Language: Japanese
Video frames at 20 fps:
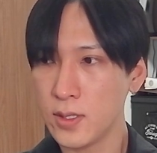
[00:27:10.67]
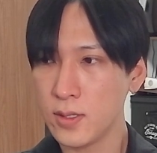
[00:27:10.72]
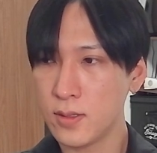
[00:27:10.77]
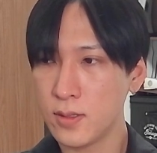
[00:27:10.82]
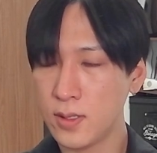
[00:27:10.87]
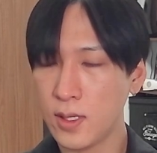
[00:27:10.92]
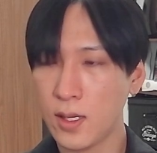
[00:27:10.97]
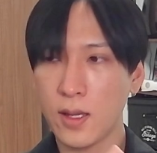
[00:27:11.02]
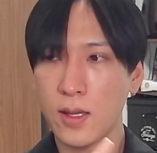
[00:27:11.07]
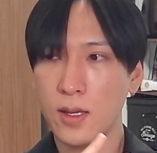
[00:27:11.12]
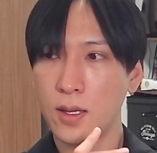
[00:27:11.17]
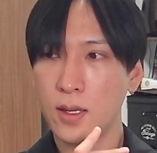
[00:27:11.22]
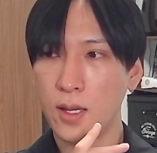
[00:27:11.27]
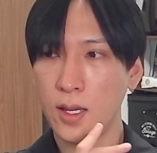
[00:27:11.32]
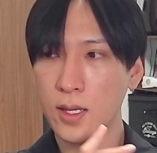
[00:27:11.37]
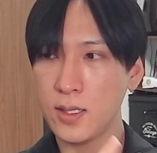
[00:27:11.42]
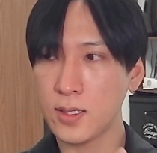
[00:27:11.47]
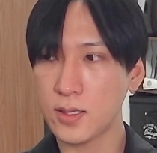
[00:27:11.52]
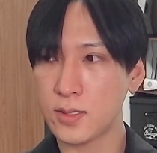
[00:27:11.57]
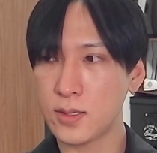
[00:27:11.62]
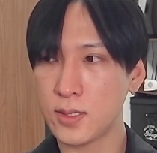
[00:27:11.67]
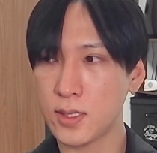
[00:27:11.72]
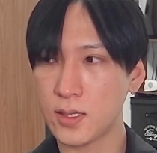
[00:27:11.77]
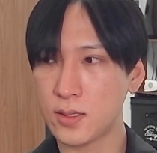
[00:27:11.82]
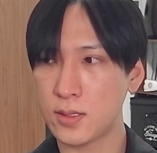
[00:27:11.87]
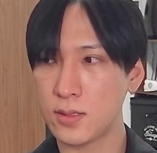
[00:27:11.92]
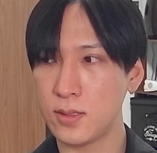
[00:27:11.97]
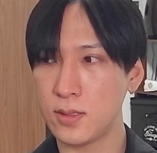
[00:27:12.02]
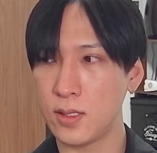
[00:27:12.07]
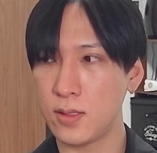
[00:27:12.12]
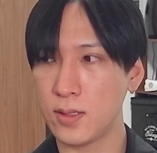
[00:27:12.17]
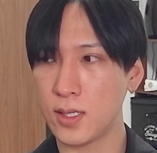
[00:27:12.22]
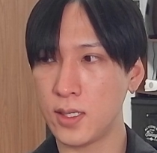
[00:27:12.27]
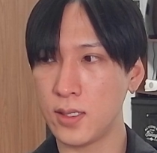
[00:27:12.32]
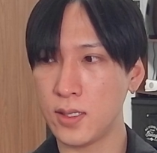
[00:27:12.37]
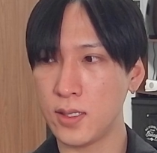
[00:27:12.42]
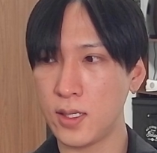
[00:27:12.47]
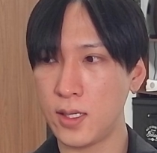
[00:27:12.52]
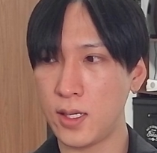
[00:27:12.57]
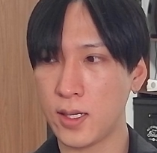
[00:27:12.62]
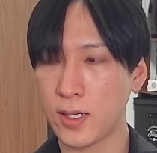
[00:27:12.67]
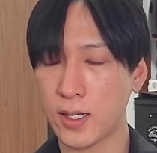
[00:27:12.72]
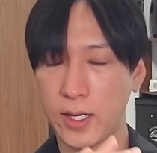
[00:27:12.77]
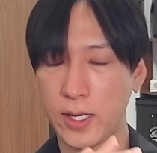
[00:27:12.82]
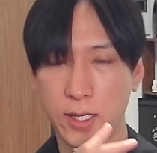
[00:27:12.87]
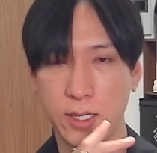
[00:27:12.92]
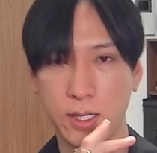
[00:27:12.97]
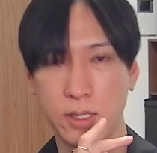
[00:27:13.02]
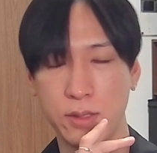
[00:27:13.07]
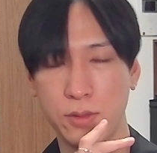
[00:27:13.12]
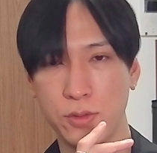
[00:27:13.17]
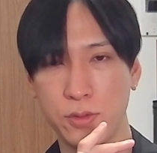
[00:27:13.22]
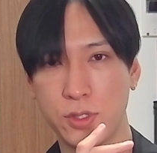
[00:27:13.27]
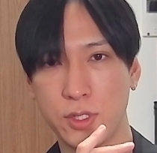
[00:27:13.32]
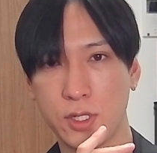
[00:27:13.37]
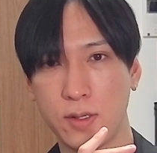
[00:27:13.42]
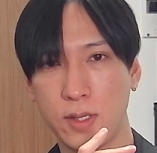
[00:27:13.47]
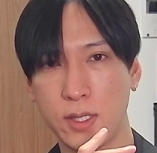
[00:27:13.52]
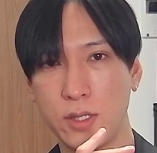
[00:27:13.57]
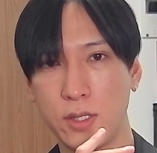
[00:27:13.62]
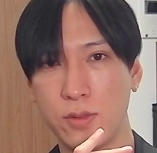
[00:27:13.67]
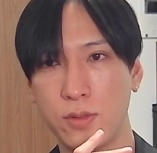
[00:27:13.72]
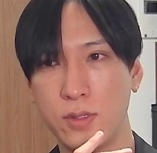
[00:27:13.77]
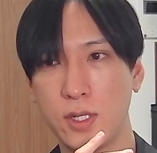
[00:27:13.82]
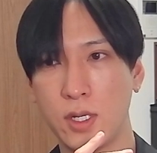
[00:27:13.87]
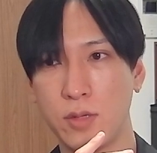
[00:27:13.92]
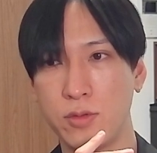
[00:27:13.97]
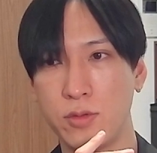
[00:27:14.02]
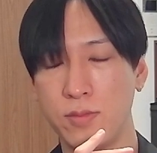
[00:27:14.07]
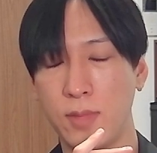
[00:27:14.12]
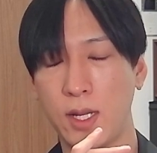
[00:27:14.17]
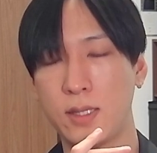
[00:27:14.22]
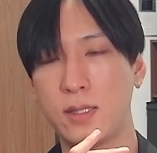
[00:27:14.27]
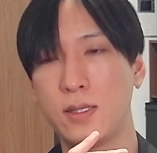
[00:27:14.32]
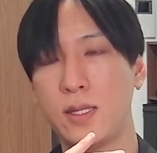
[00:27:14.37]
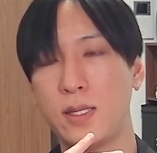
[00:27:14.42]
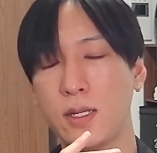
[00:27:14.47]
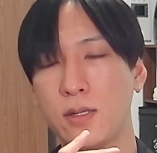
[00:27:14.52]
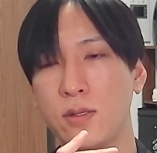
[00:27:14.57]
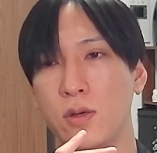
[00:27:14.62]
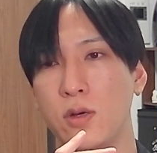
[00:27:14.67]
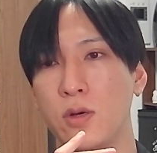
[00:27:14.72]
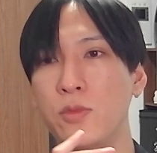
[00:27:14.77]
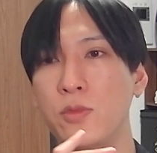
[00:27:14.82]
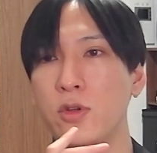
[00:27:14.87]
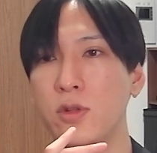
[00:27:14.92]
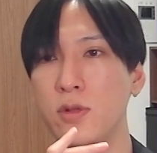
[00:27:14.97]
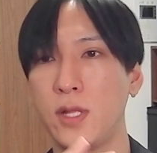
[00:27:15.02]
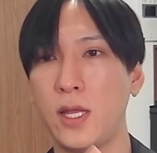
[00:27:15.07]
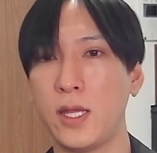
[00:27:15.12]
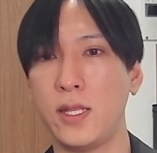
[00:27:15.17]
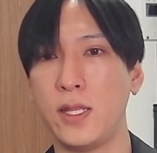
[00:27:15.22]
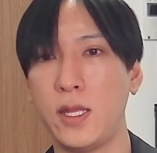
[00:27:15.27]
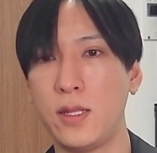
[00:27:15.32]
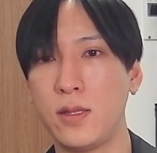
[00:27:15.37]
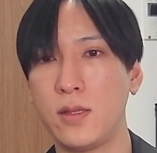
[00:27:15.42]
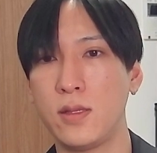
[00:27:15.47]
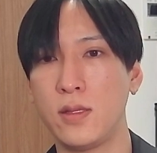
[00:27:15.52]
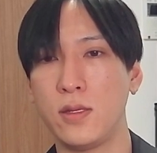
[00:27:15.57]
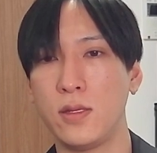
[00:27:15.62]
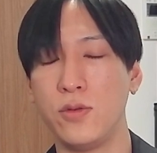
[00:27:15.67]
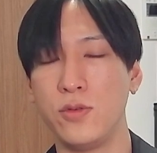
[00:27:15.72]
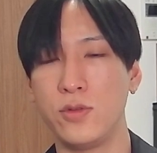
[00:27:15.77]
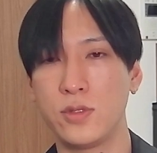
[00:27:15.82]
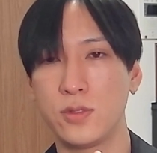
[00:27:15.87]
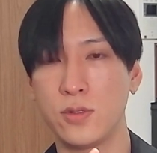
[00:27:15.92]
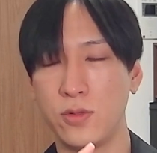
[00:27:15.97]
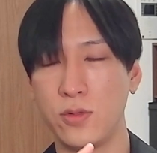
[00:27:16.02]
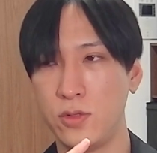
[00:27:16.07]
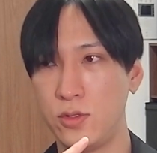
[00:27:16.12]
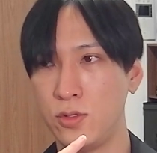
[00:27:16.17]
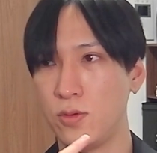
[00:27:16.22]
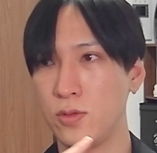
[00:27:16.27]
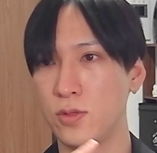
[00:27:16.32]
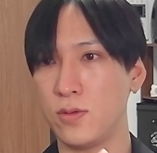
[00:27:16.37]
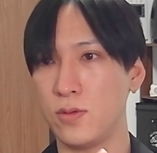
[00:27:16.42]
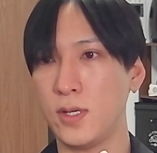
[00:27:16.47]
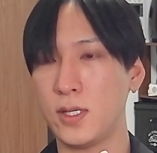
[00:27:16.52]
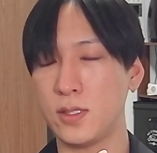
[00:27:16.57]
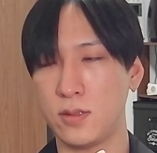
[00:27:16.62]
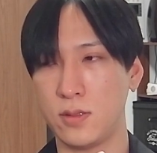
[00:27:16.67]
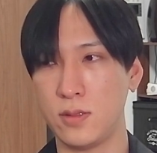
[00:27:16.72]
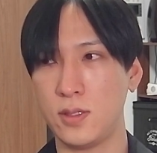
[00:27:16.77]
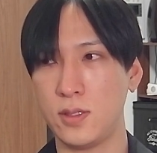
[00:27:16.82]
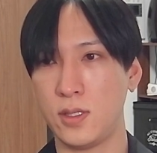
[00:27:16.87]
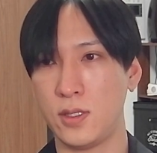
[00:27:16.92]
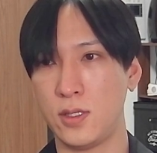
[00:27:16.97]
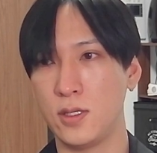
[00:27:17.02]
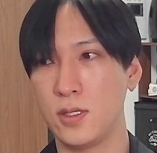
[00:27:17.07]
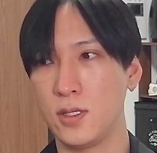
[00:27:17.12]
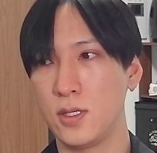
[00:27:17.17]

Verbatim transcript: で、円安が進んでる関係で海外投資家は日本株全くおもろないねっていう、そういう状況が続いてる。